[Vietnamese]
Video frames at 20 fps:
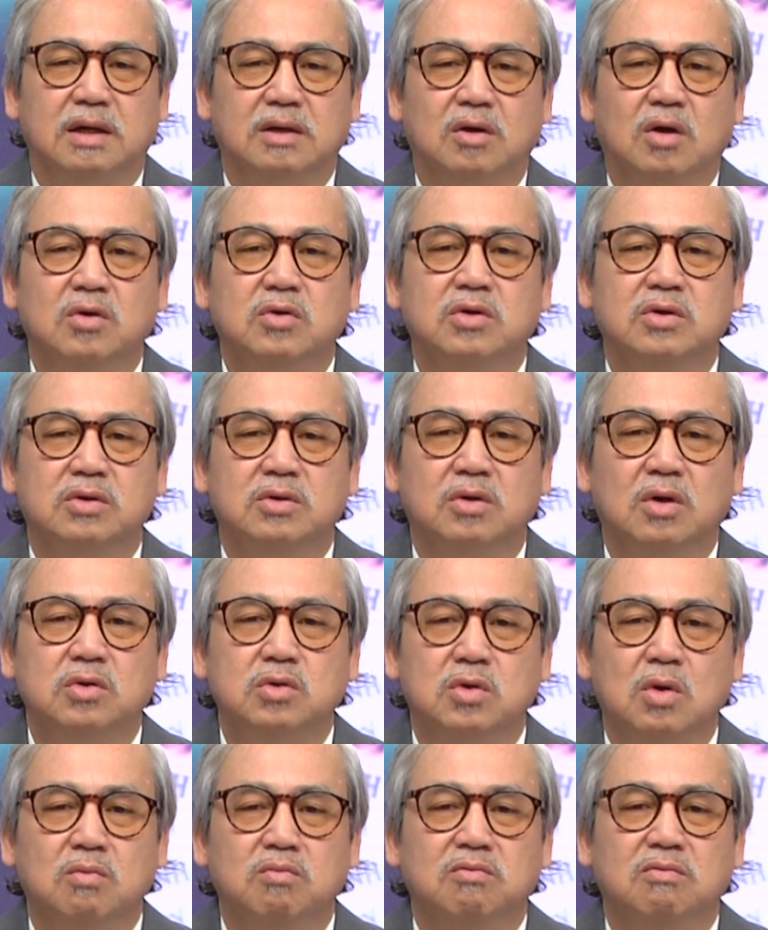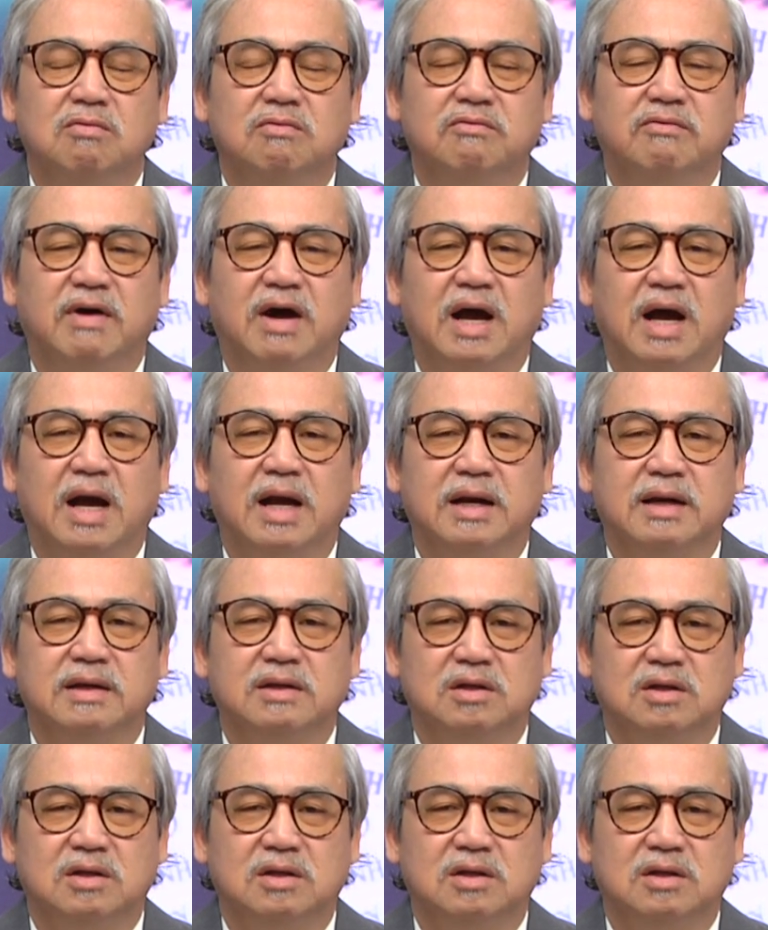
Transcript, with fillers: nói nói chung và